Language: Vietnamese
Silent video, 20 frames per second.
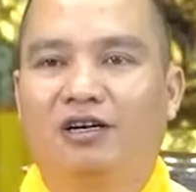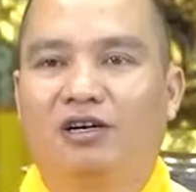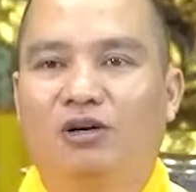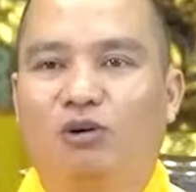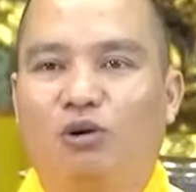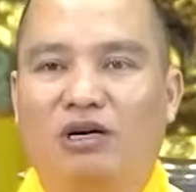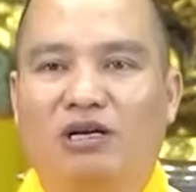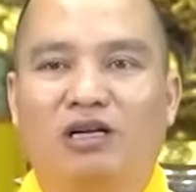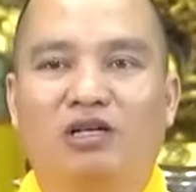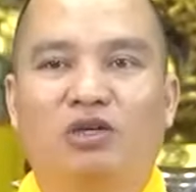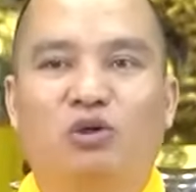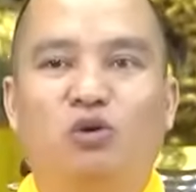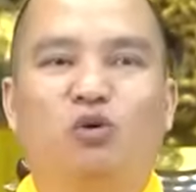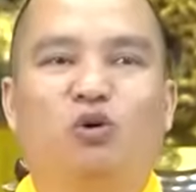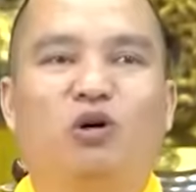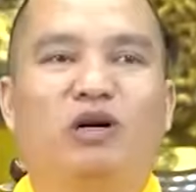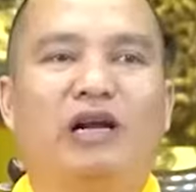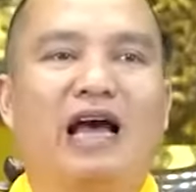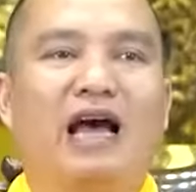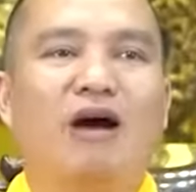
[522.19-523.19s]
hoặc rằng
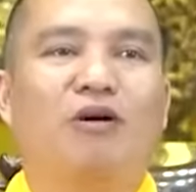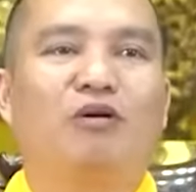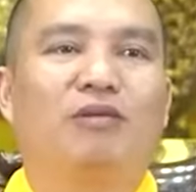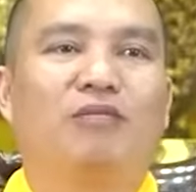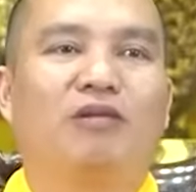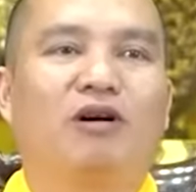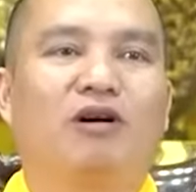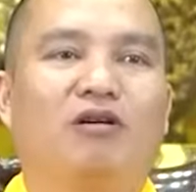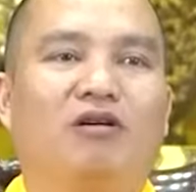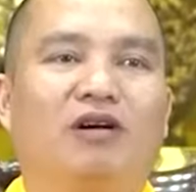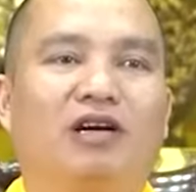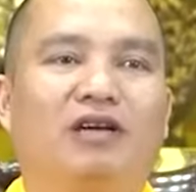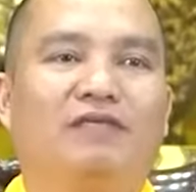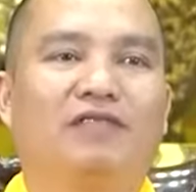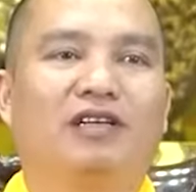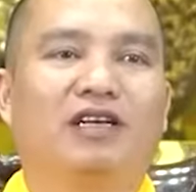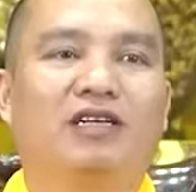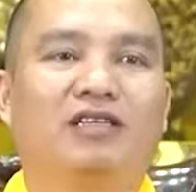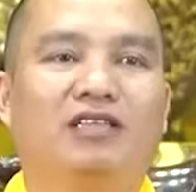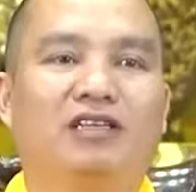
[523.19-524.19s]
chùa nào ấy, mà có cái
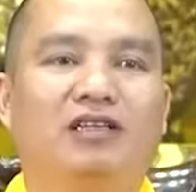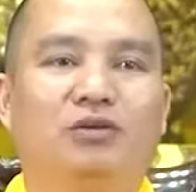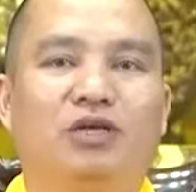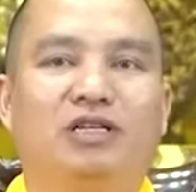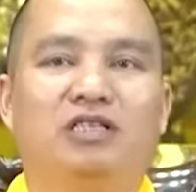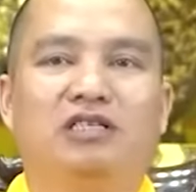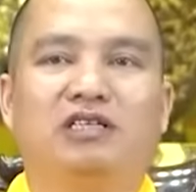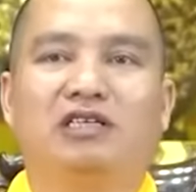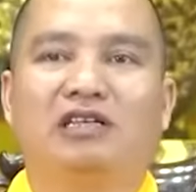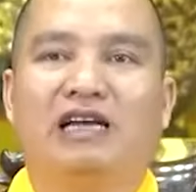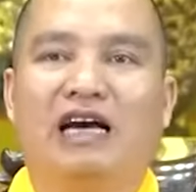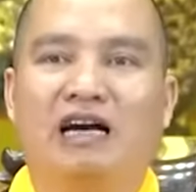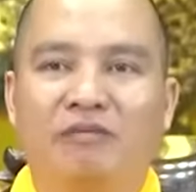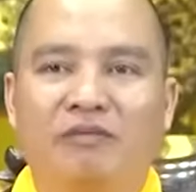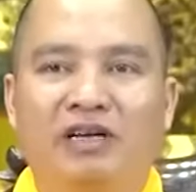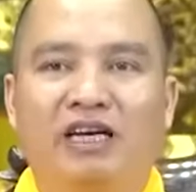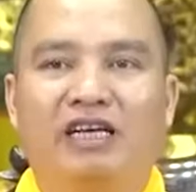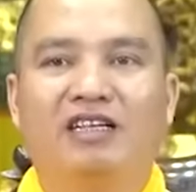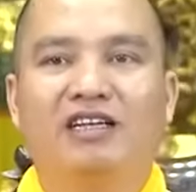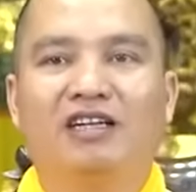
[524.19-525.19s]
việc duyên sự đặc
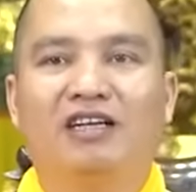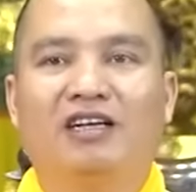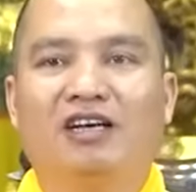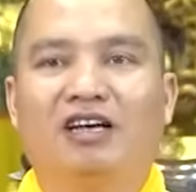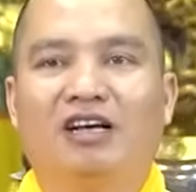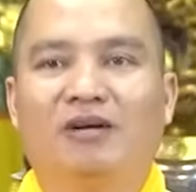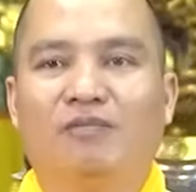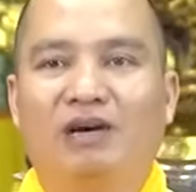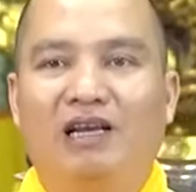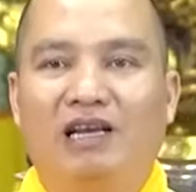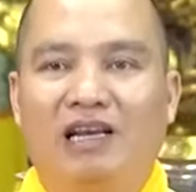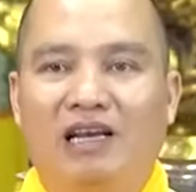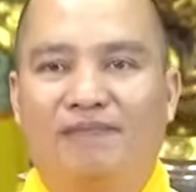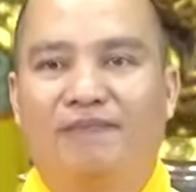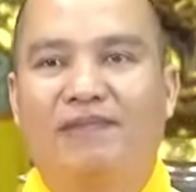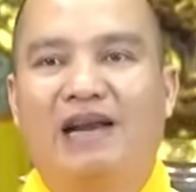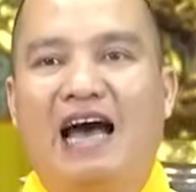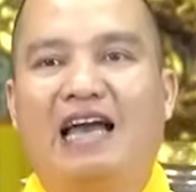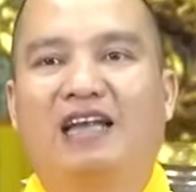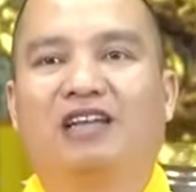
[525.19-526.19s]
biệt mới lập
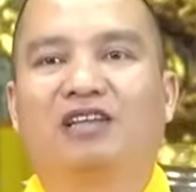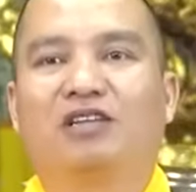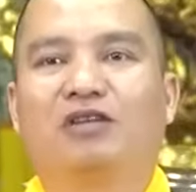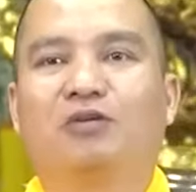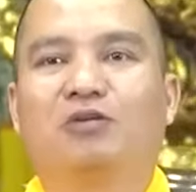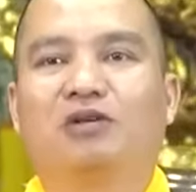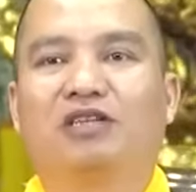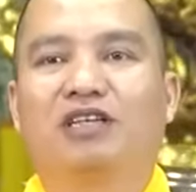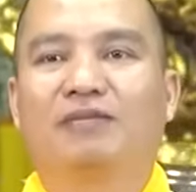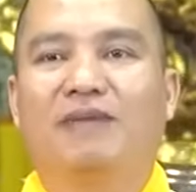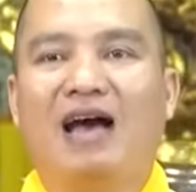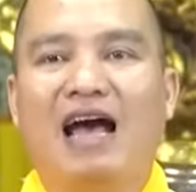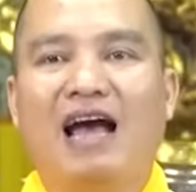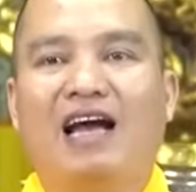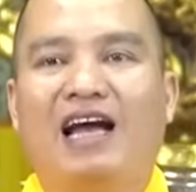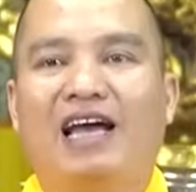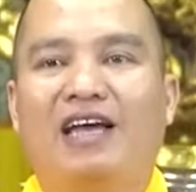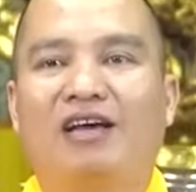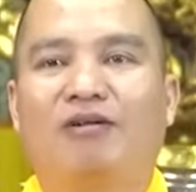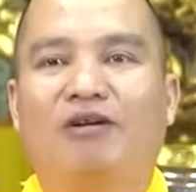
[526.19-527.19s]
đàn tụng 3
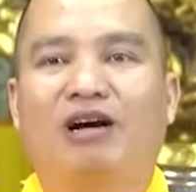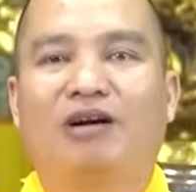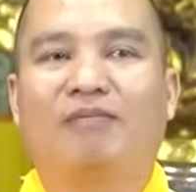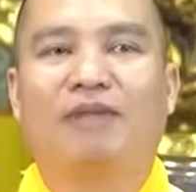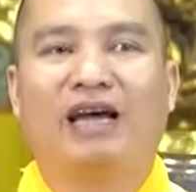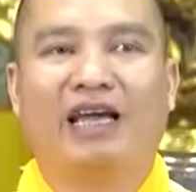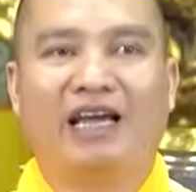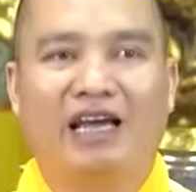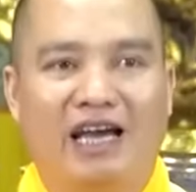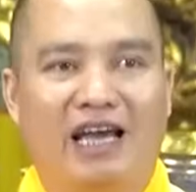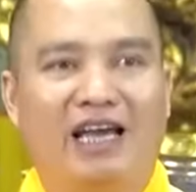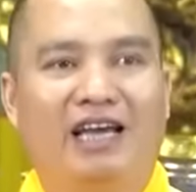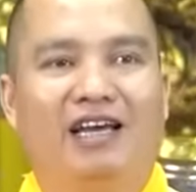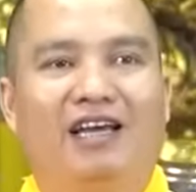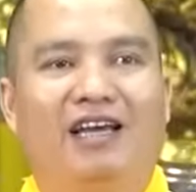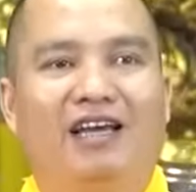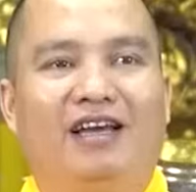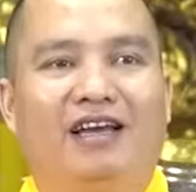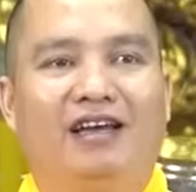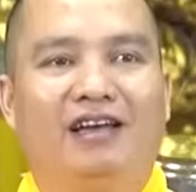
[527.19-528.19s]
ngày hoặc 7 ngày
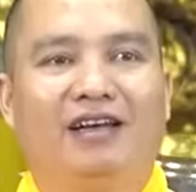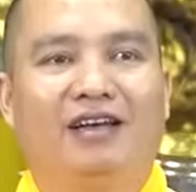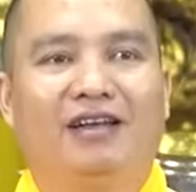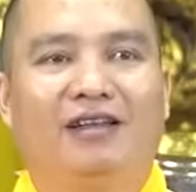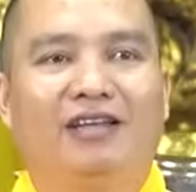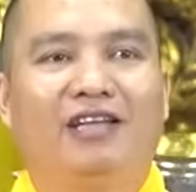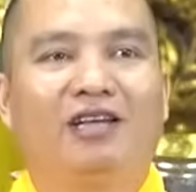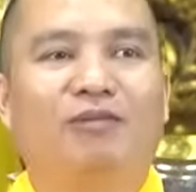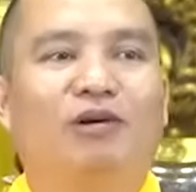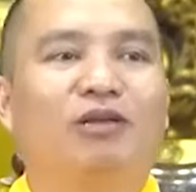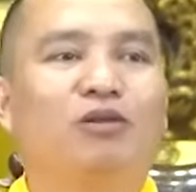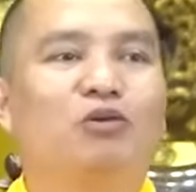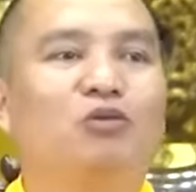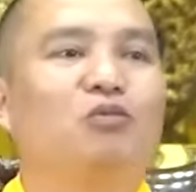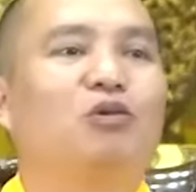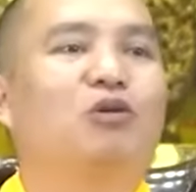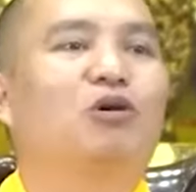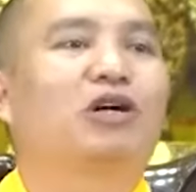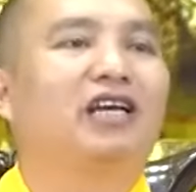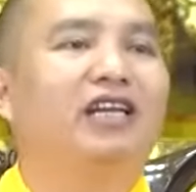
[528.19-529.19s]
thì mới
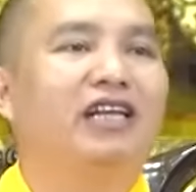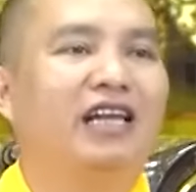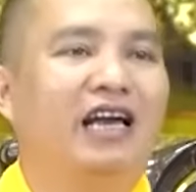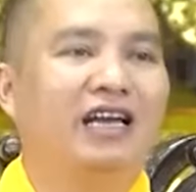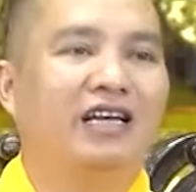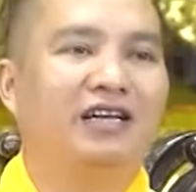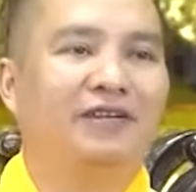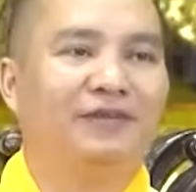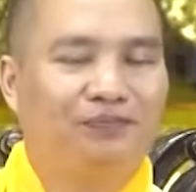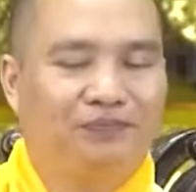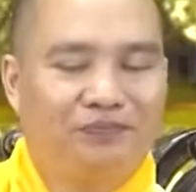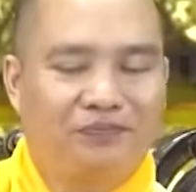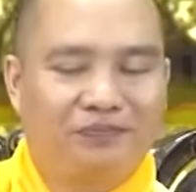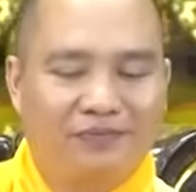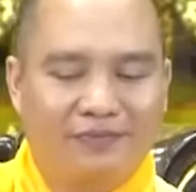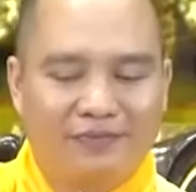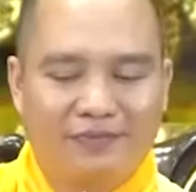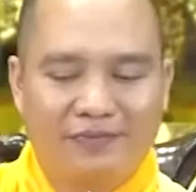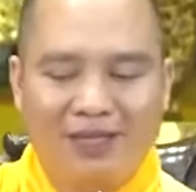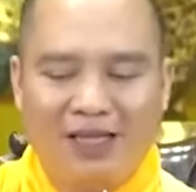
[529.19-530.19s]
tụng bộ kinh này.
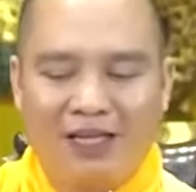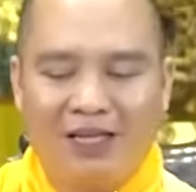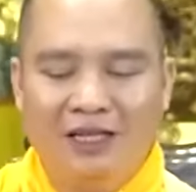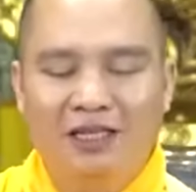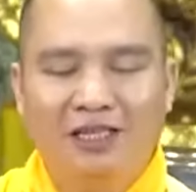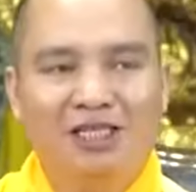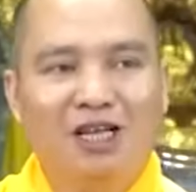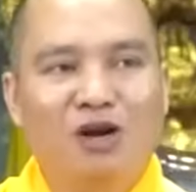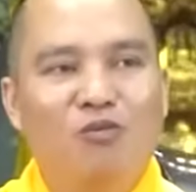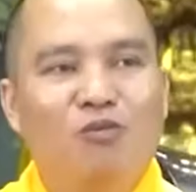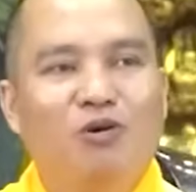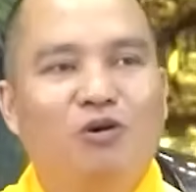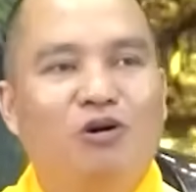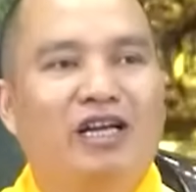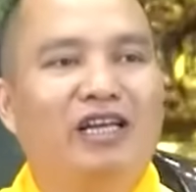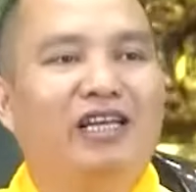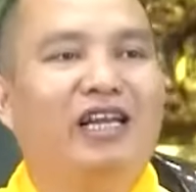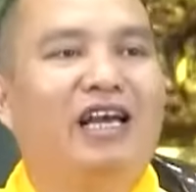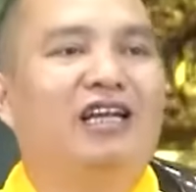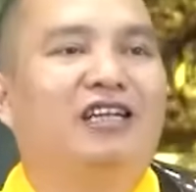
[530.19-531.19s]
Xong bộ
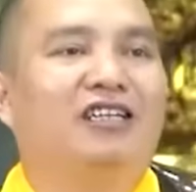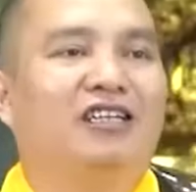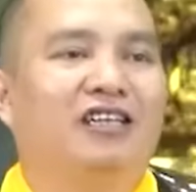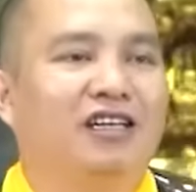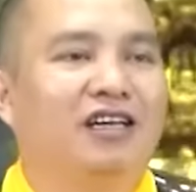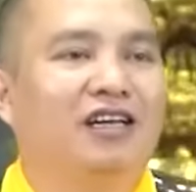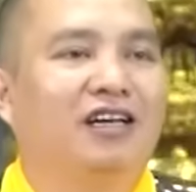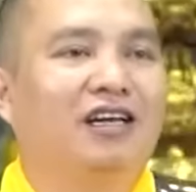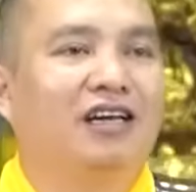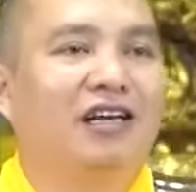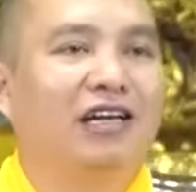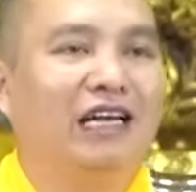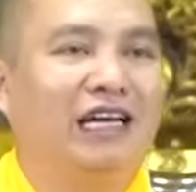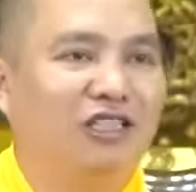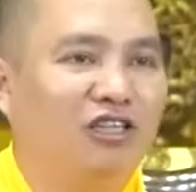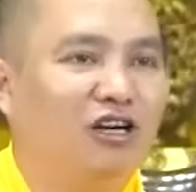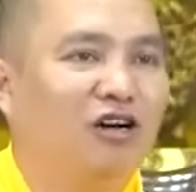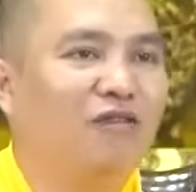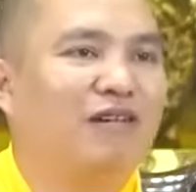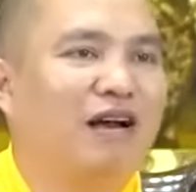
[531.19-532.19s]
kinh này
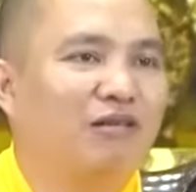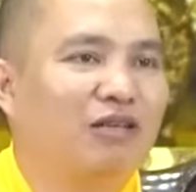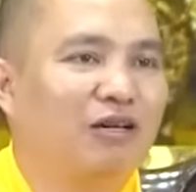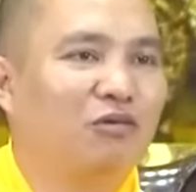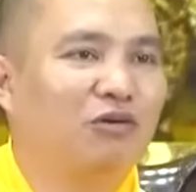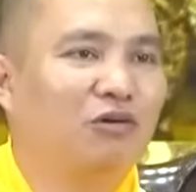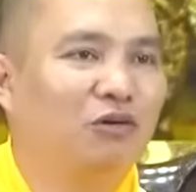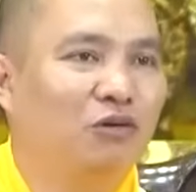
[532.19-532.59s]
lại cho vào trong